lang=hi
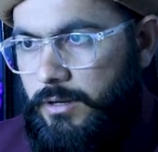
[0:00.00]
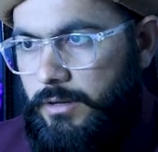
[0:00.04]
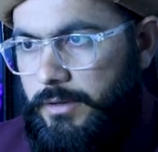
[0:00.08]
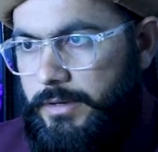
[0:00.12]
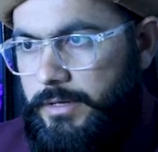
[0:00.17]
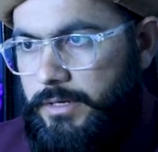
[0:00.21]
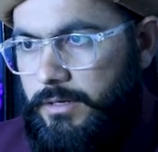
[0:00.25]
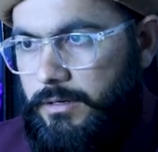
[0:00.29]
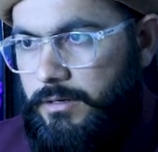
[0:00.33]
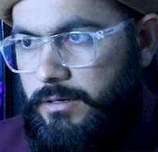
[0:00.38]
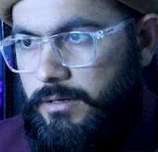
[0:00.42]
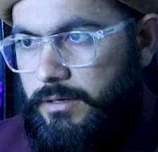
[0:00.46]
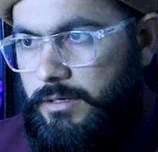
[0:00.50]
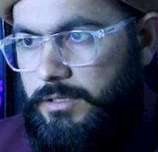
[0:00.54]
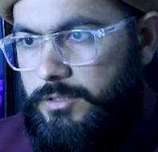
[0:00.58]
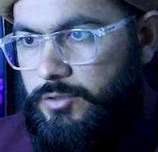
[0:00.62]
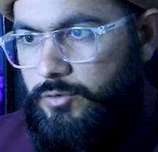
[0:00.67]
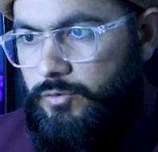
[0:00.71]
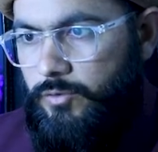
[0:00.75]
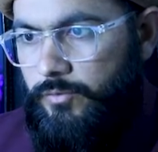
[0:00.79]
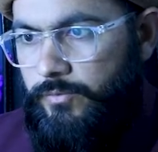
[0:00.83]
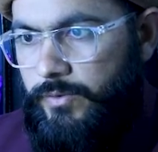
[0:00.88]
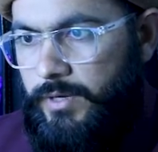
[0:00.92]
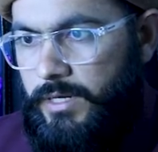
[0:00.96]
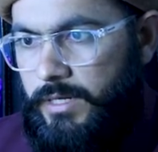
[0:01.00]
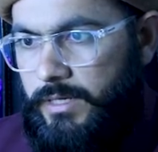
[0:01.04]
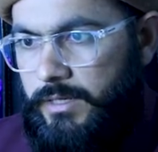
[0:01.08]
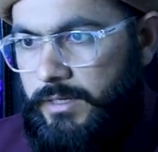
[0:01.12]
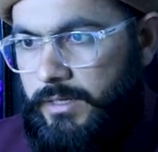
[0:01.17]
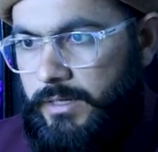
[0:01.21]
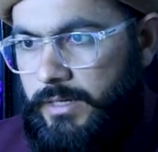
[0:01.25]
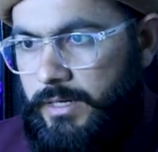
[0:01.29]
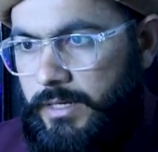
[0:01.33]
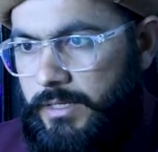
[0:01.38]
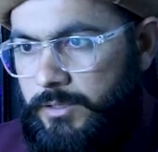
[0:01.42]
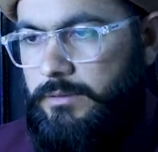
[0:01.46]
इन कलर्स को फिल
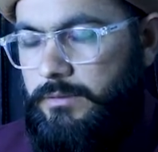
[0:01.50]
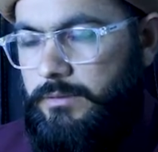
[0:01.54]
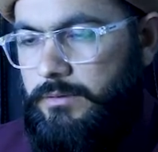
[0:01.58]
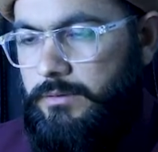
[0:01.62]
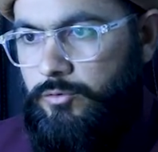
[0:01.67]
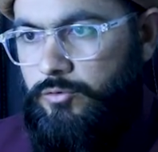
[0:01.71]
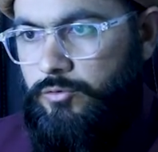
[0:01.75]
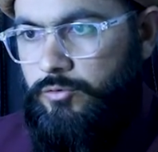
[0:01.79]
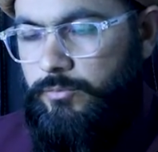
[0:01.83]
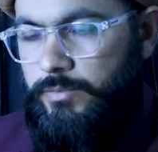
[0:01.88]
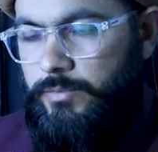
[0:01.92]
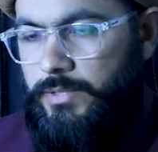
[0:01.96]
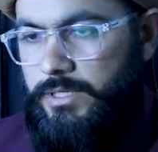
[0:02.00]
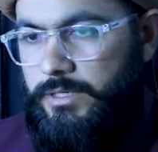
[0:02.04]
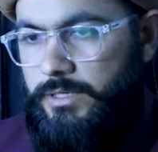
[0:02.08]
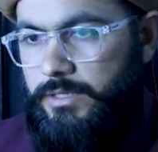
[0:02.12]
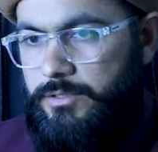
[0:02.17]
करना है तो मैं